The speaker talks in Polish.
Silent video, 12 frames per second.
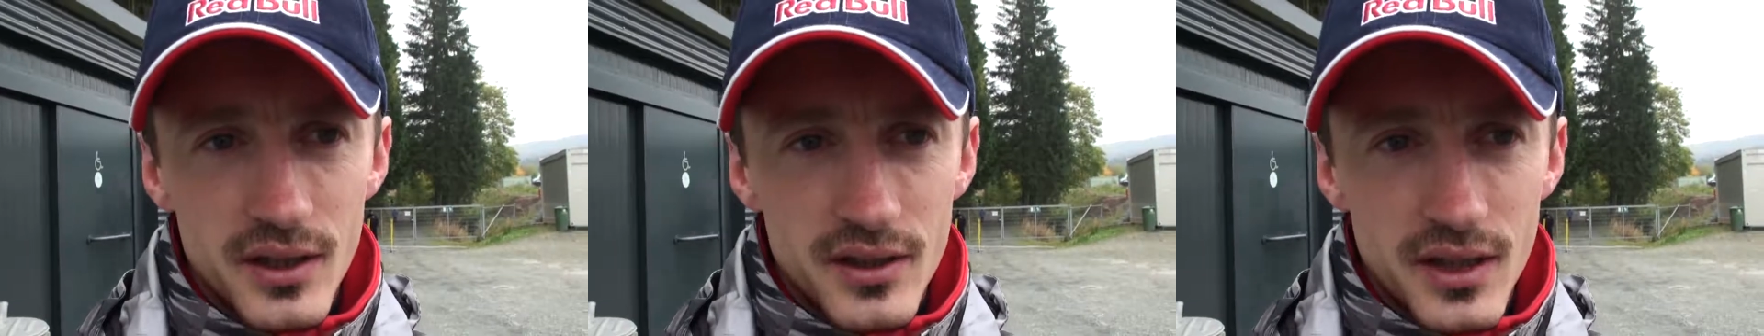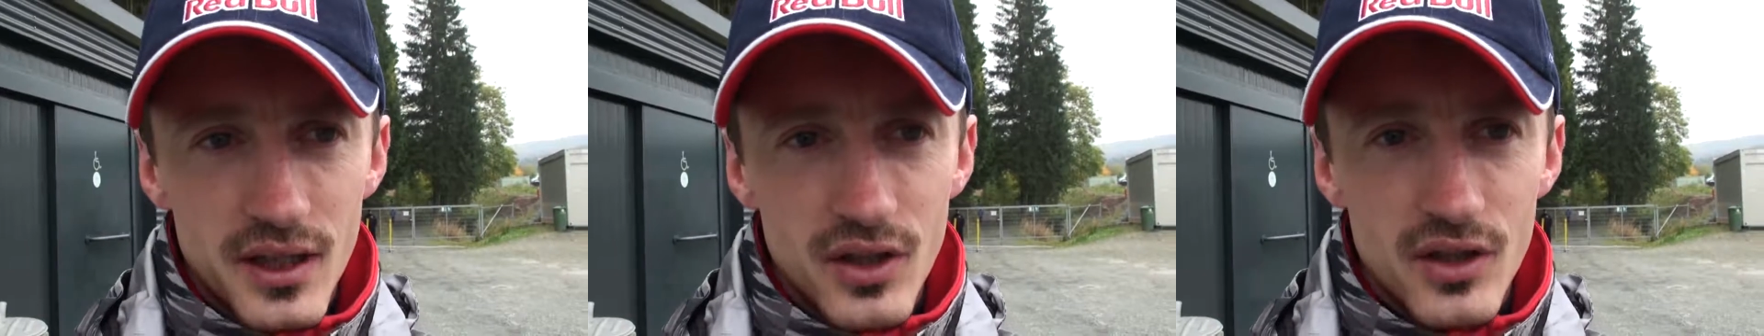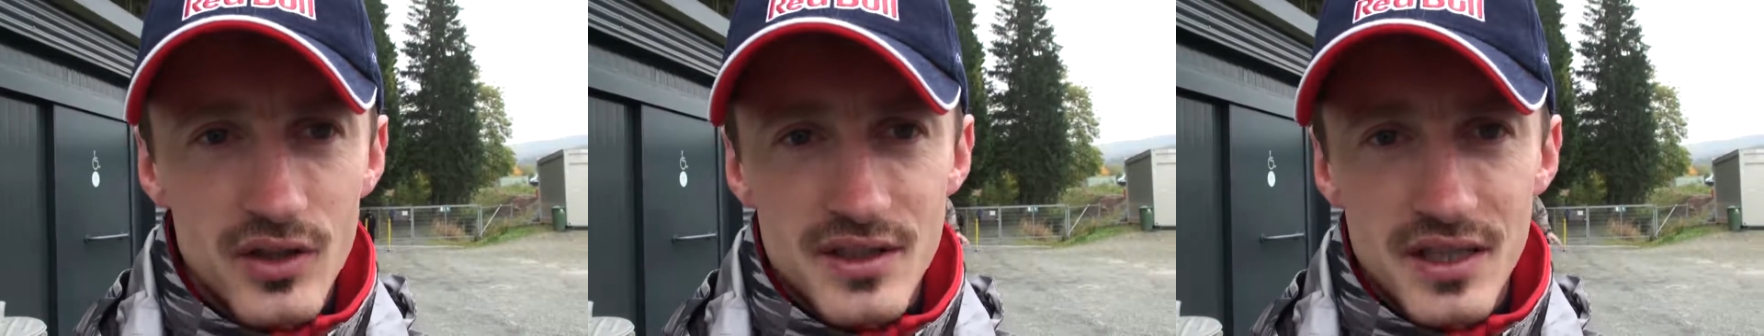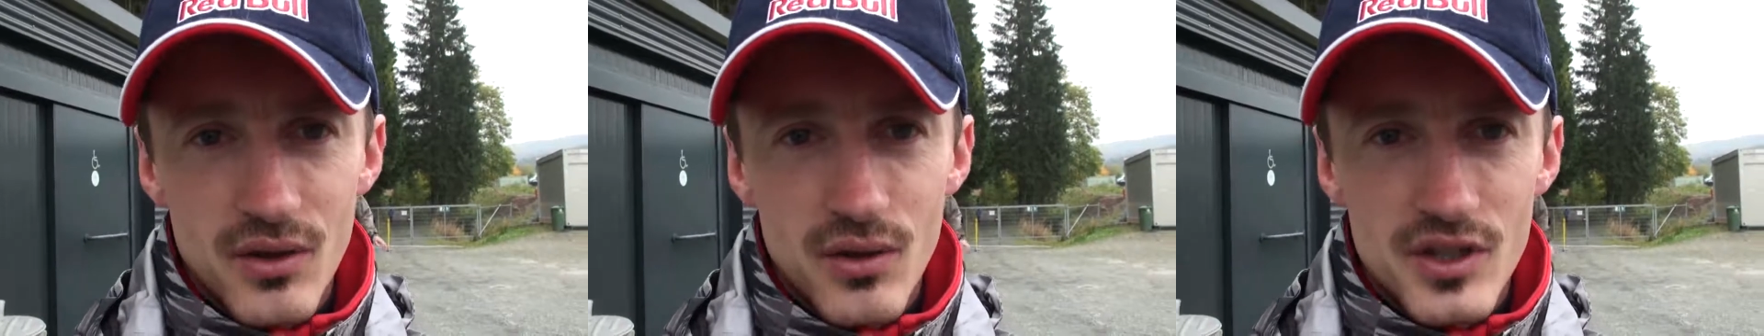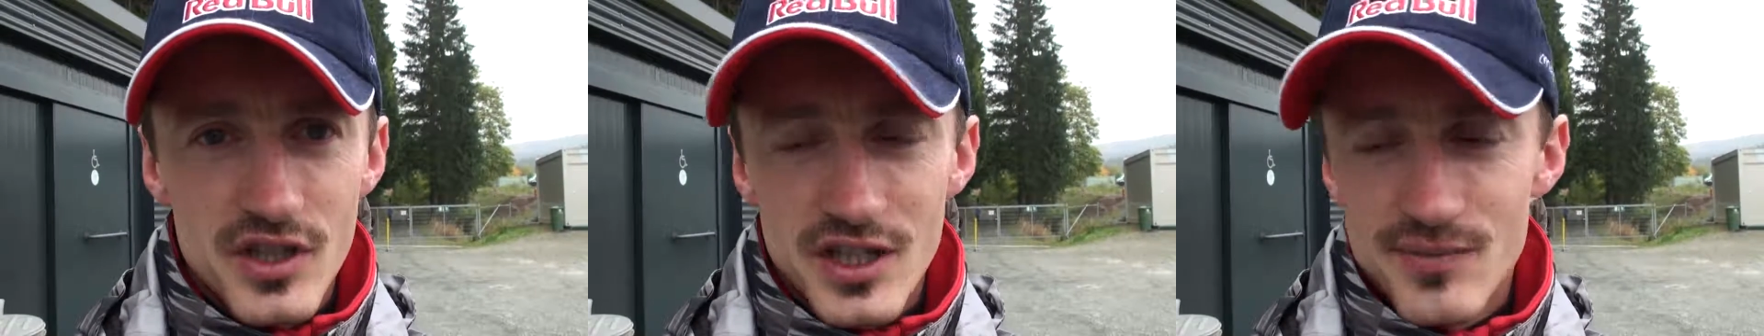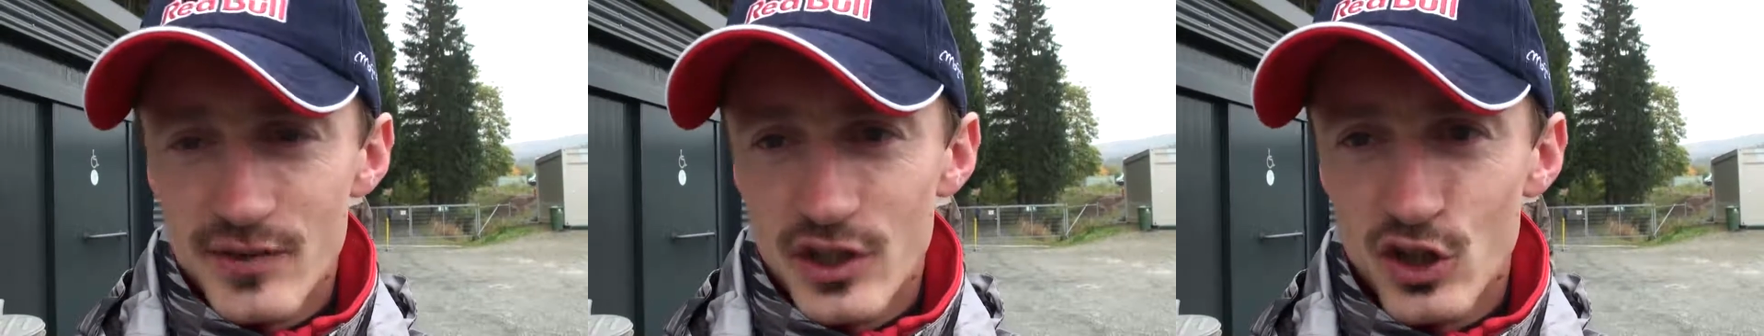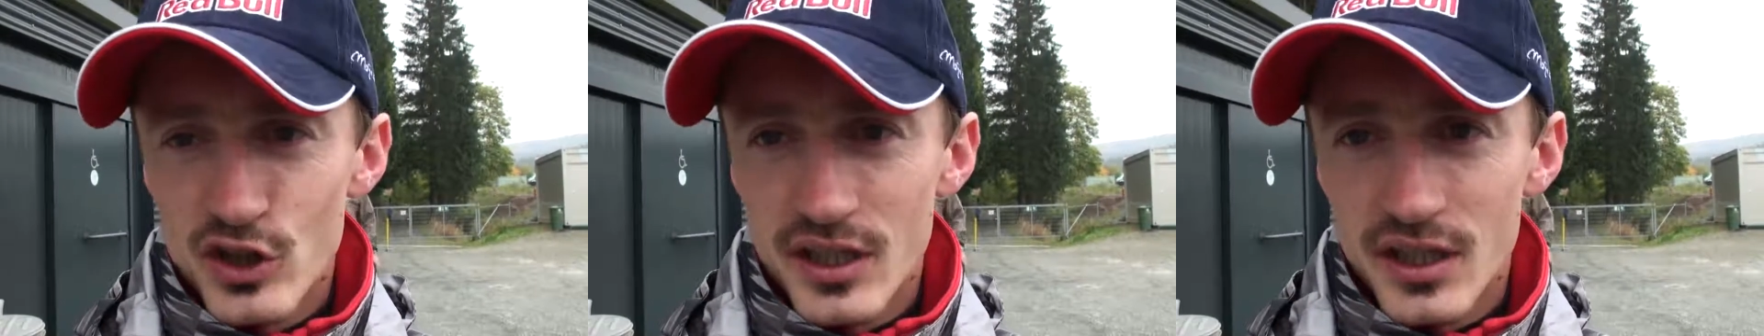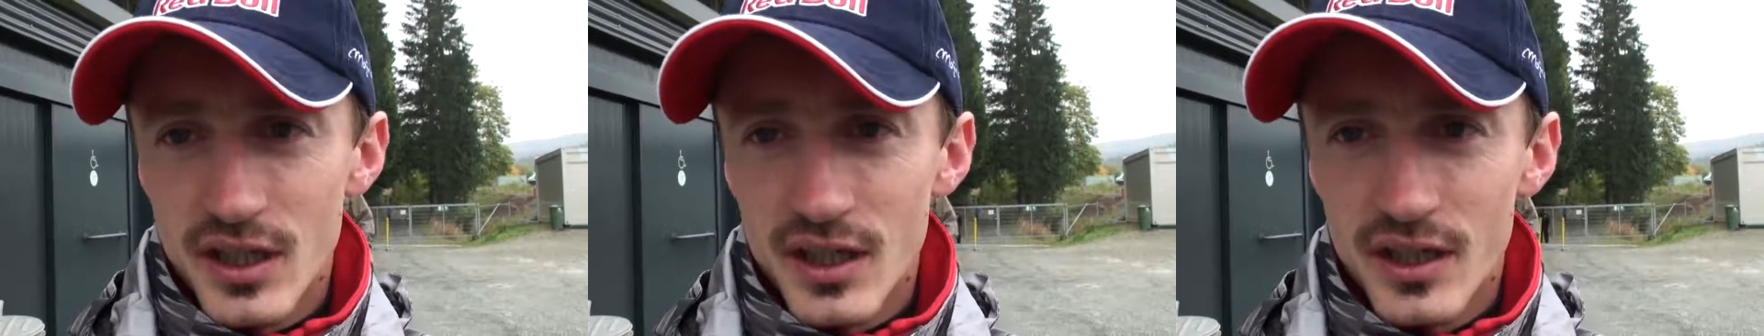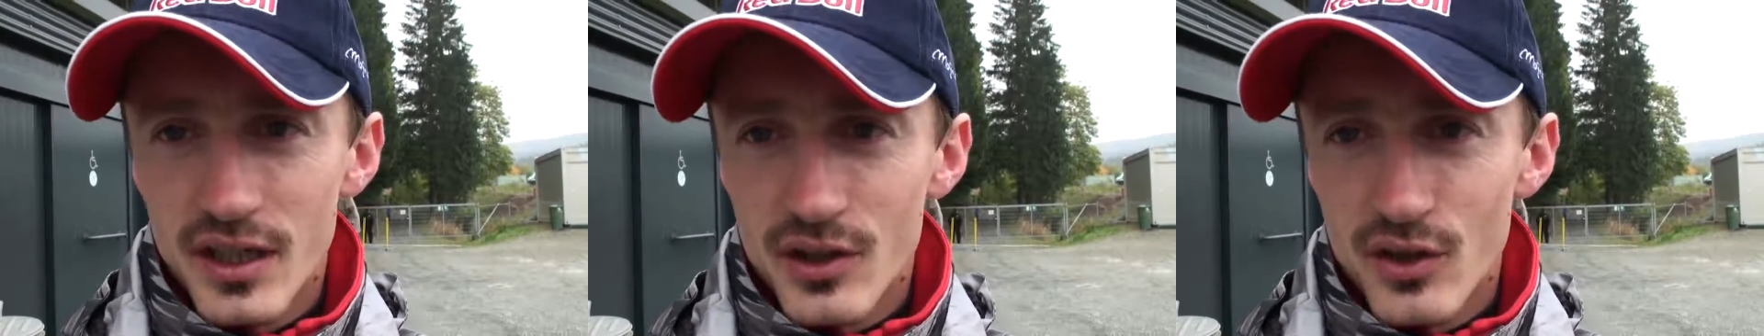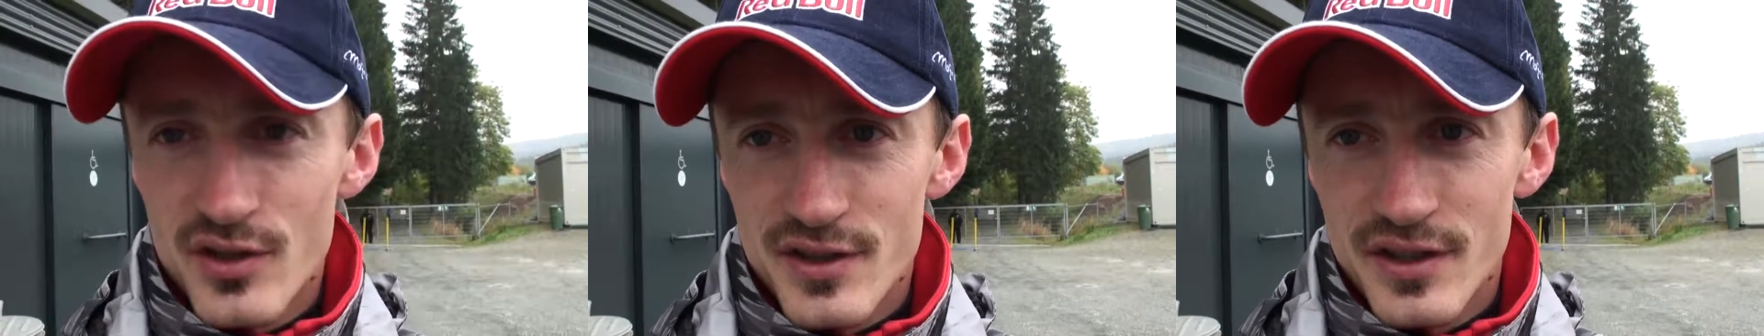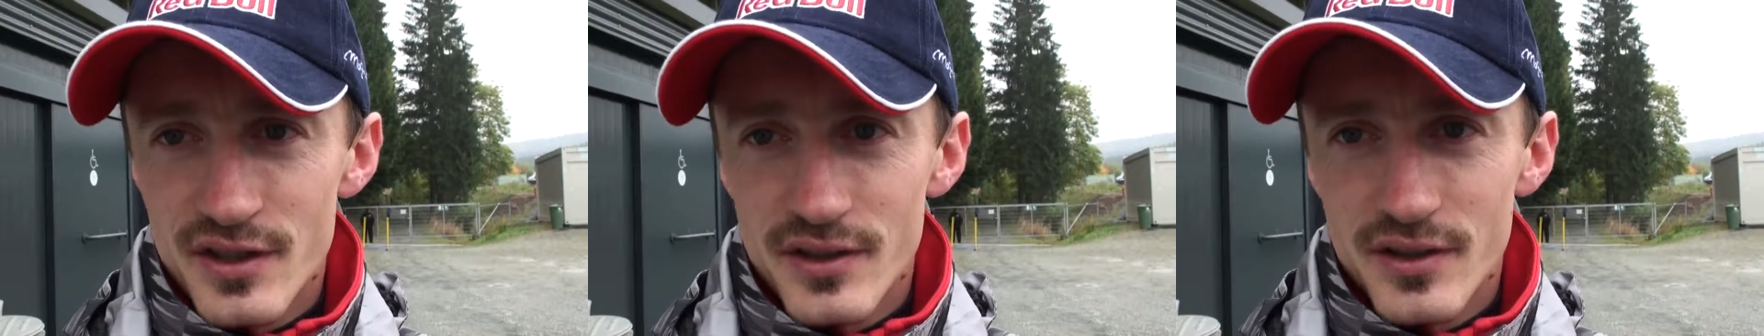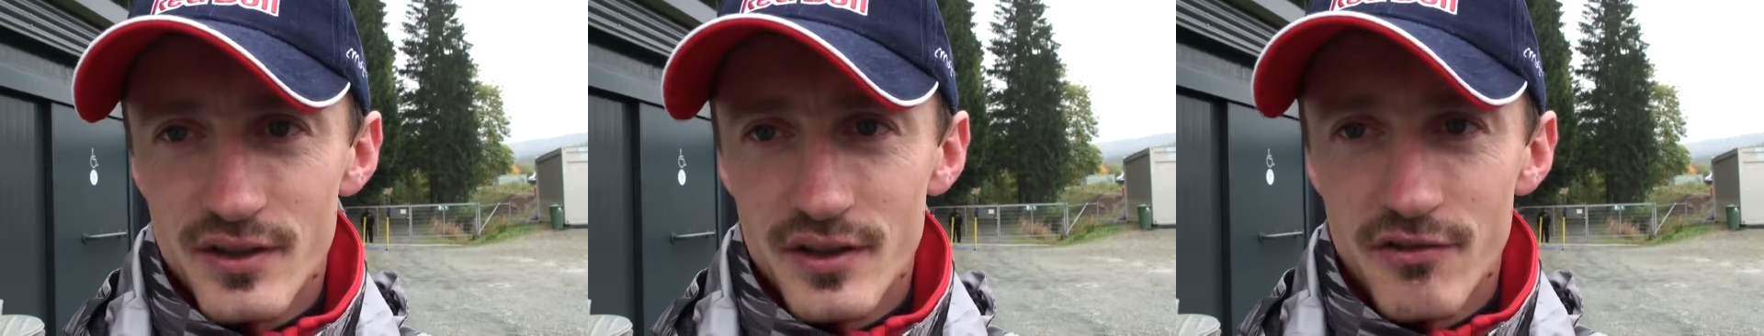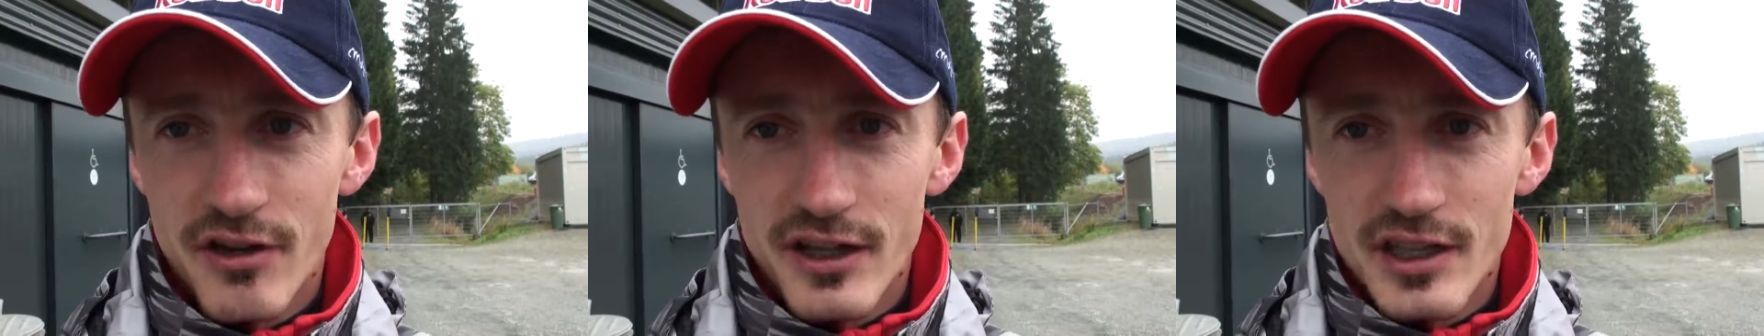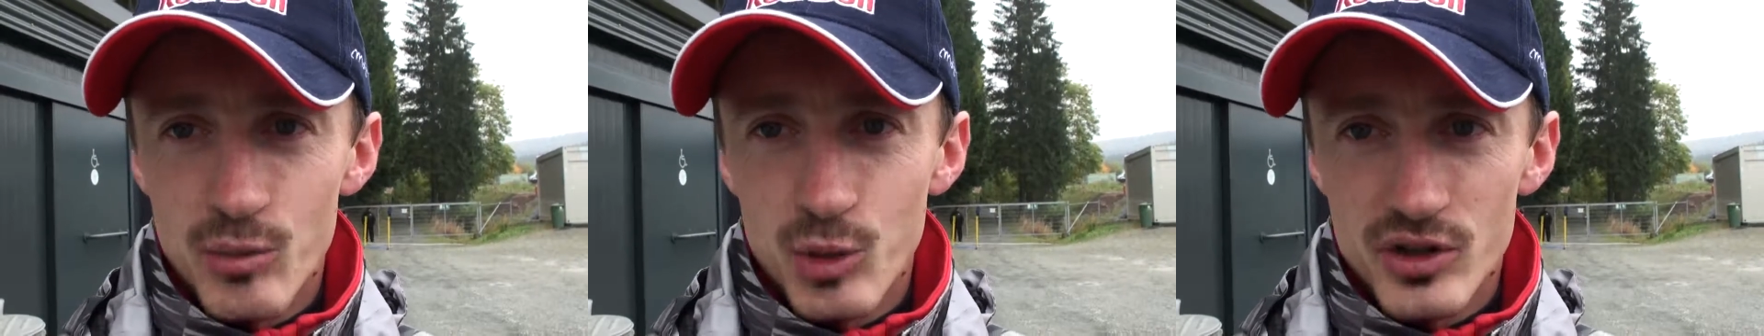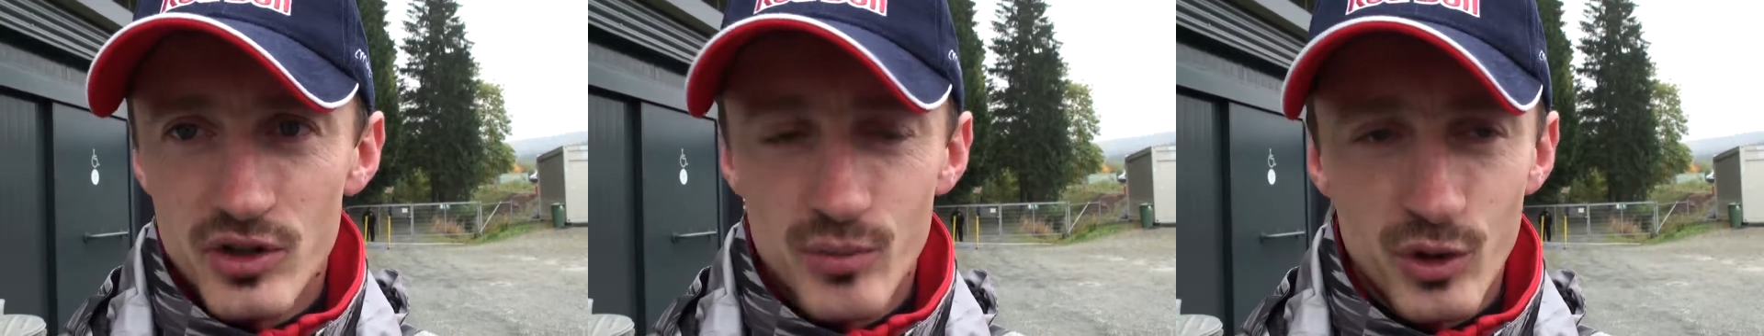ten los cały czas mnie dotyka jakoś nie, nie fajnie pod,